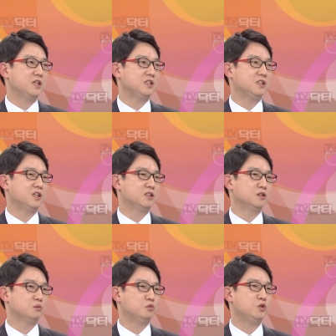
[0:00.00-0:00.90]

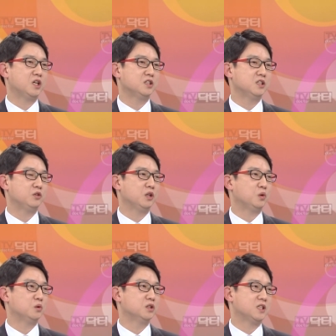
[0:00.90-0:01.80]
날씨에는 무리한 신체
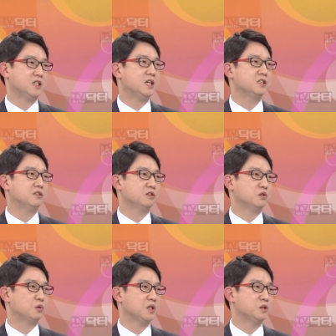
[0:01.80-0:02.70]
활동을 자제하시는
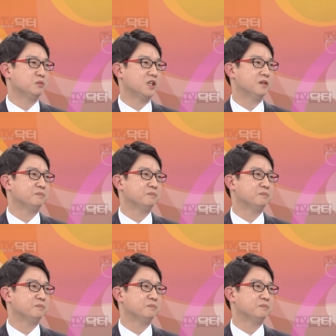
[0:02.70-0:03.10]
것이 좋겠습니다.